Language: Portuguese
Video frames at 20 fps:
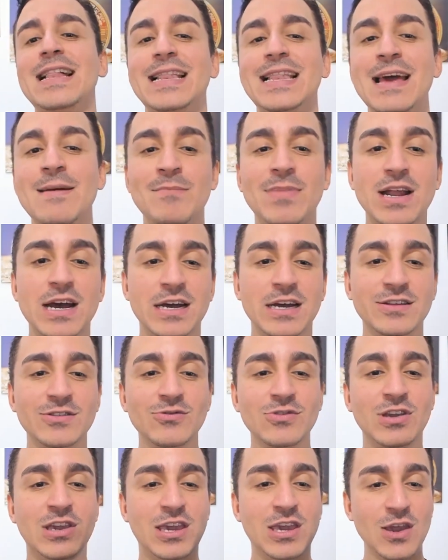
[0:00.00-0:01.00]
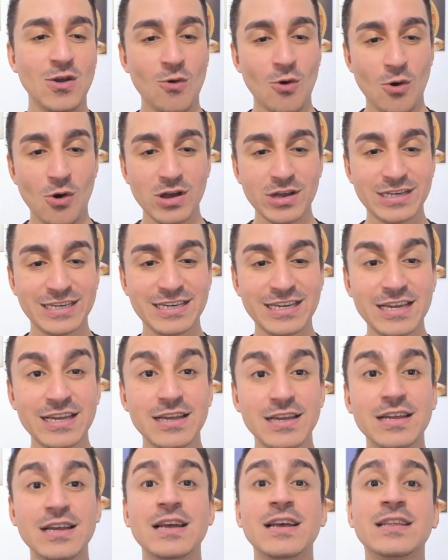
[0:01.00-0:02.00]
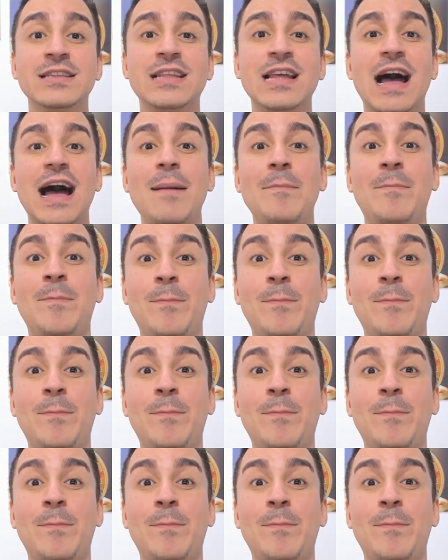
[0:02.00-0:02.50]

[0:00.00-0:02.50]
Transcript: Lembrando que hoje, tá,